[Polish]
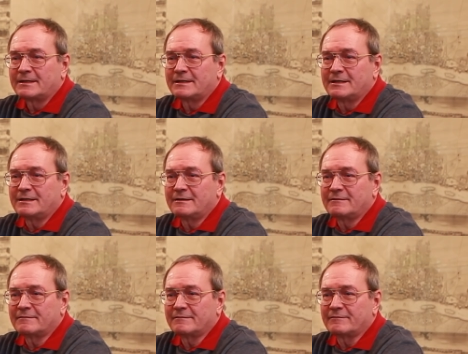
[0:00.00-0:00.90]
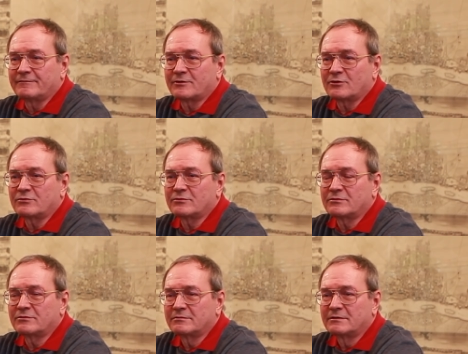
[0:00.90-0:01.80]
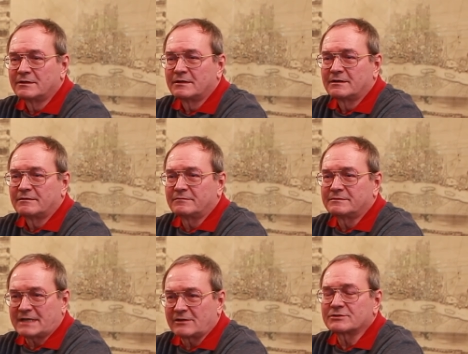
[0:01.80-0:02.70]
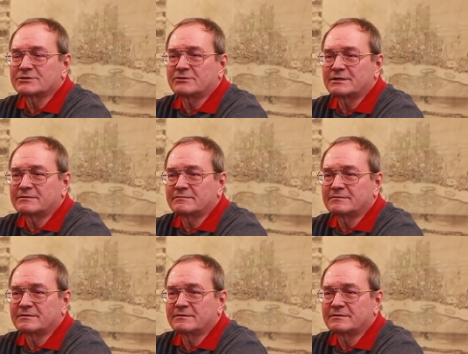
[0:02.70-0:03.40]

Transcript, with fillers: i e, w roku zakończone,